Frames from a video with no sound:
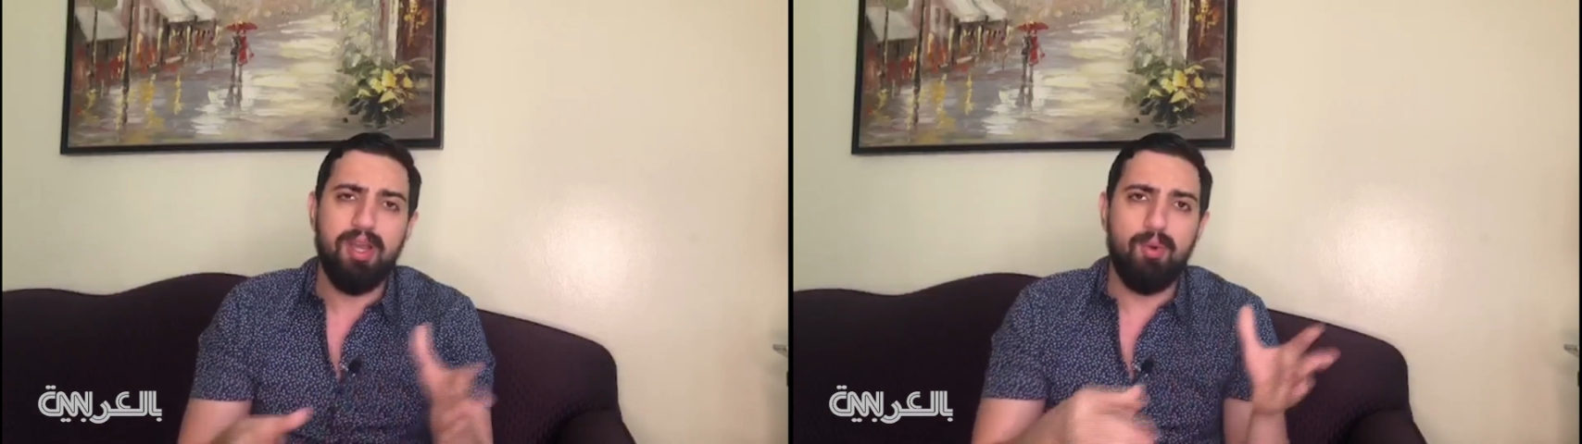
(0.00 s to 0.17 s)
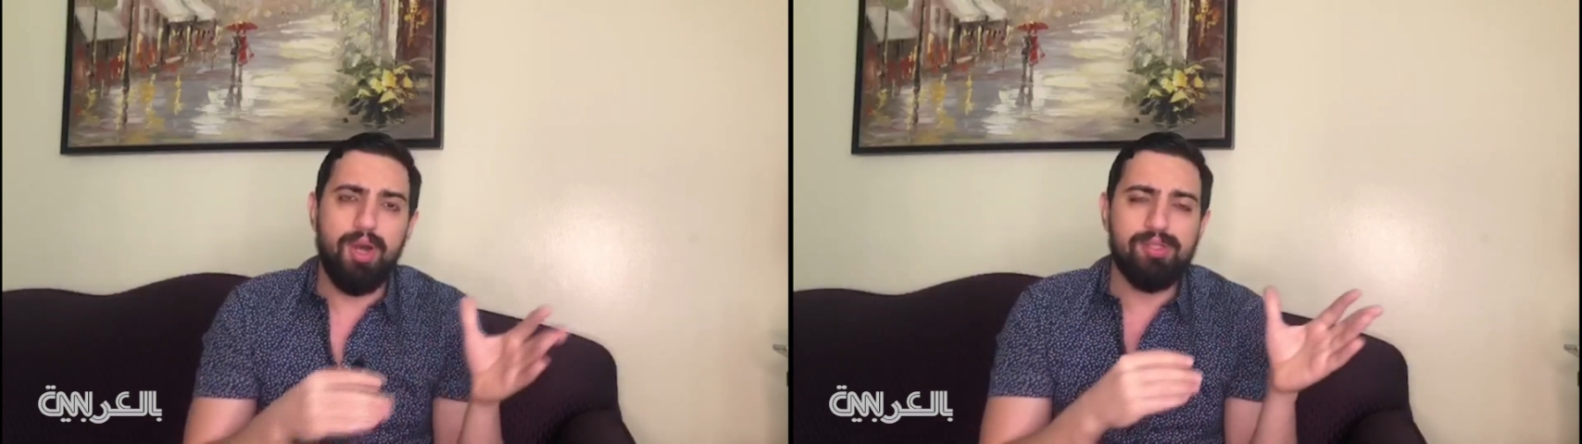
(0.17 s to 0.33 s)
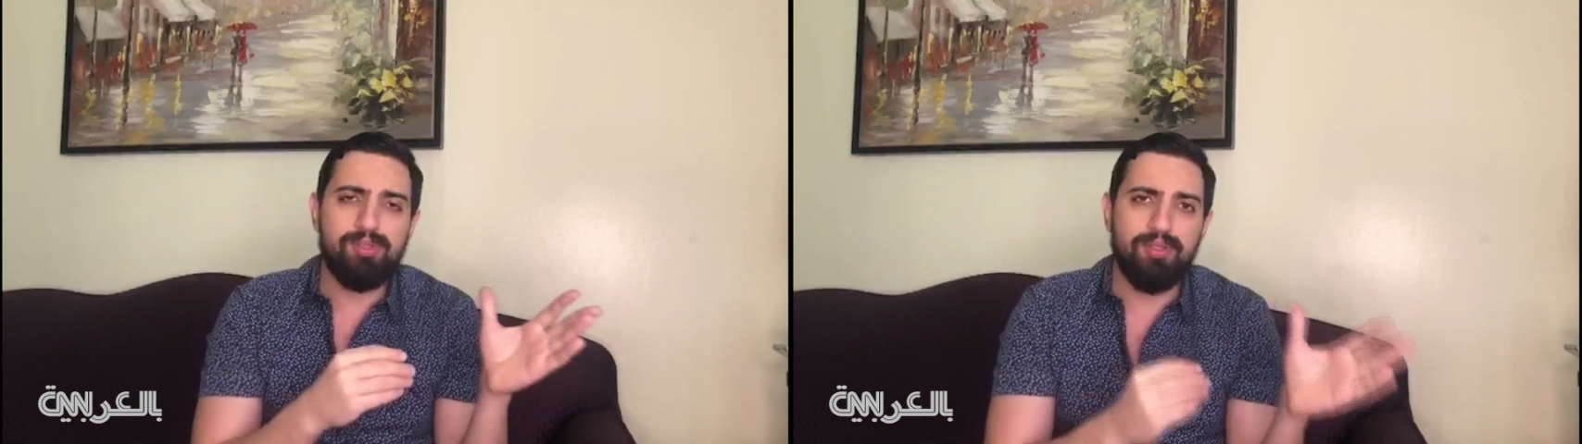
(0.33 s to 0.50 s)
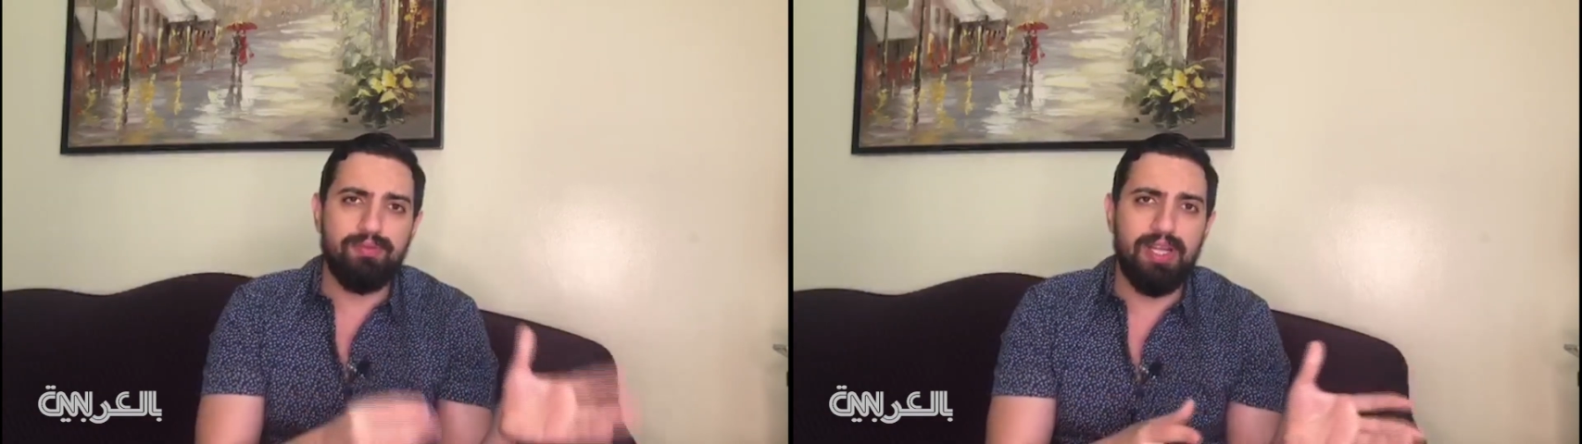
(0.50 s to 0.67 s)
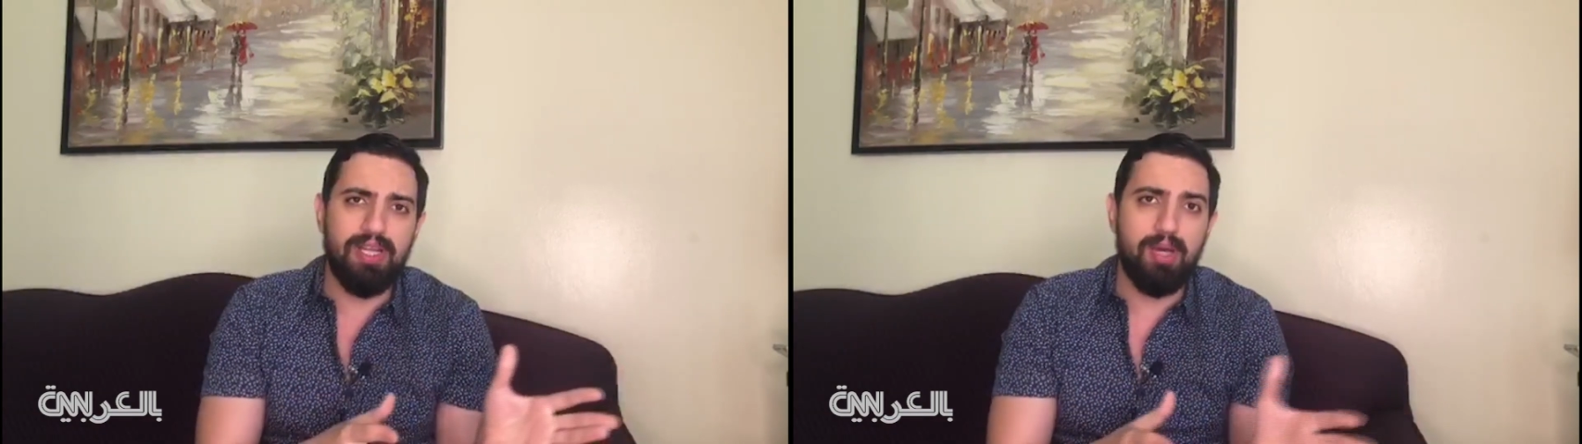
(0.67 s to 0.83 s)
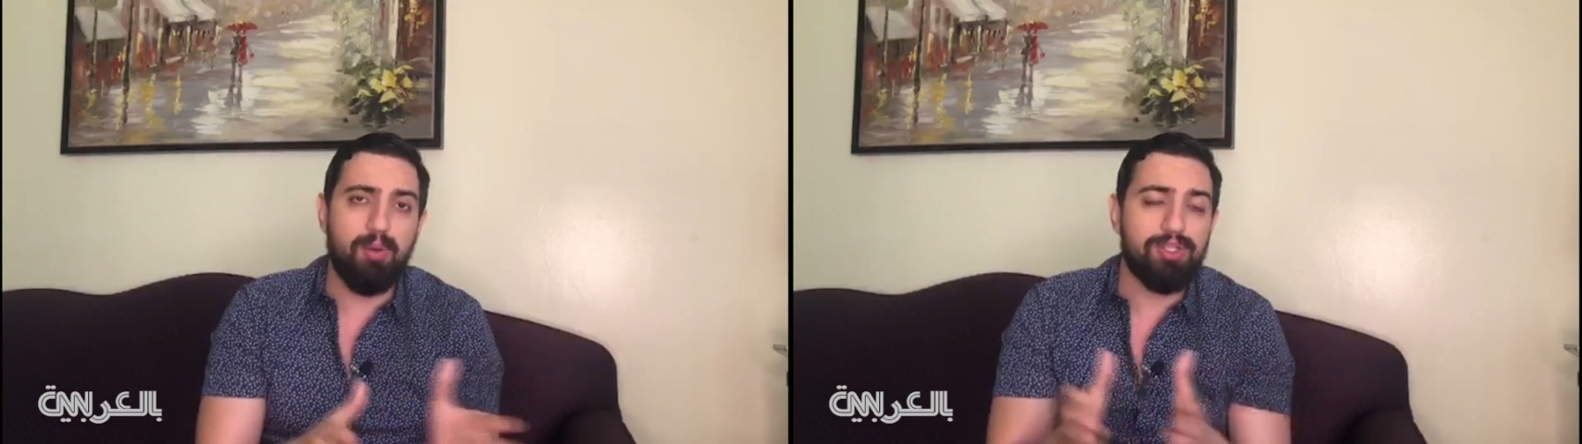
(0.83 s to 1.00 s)
وأستون
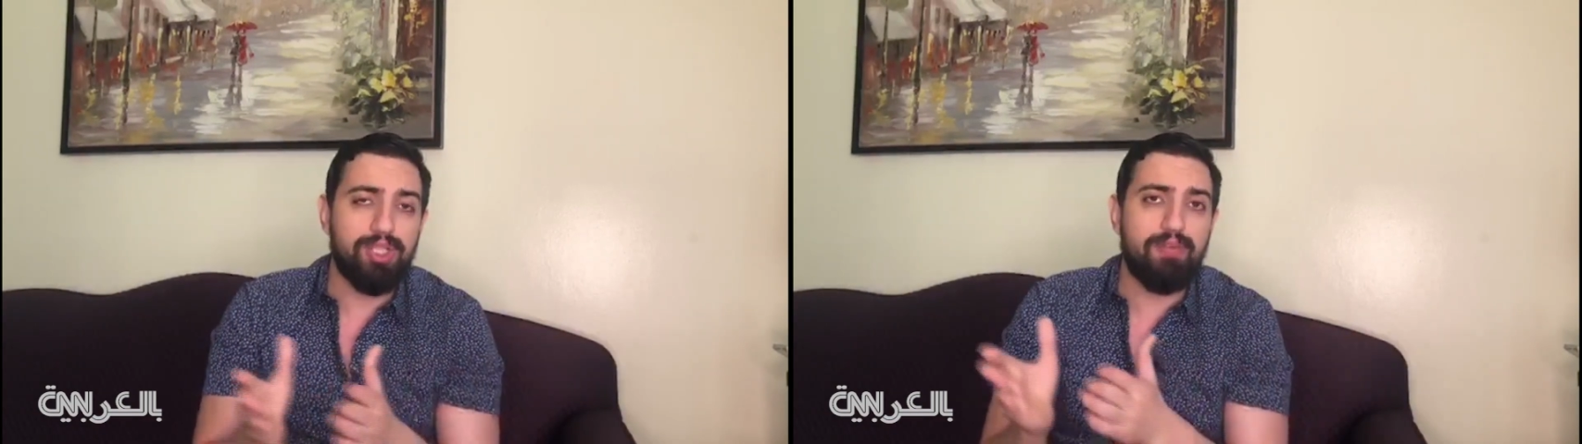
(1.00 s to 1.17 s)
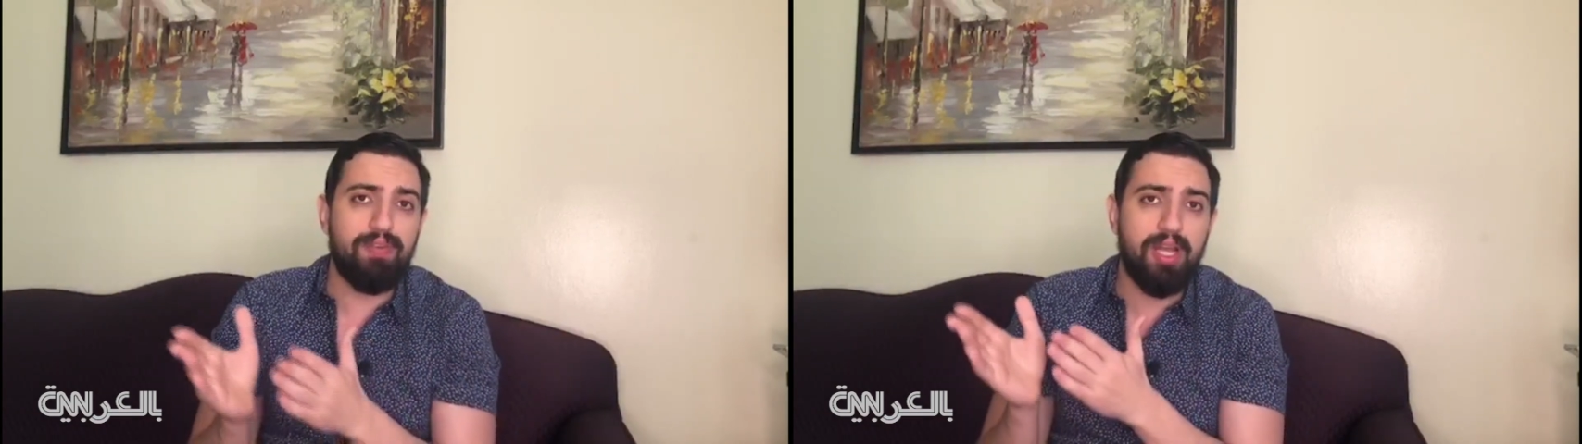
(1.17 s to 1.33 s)
فيلا وشاف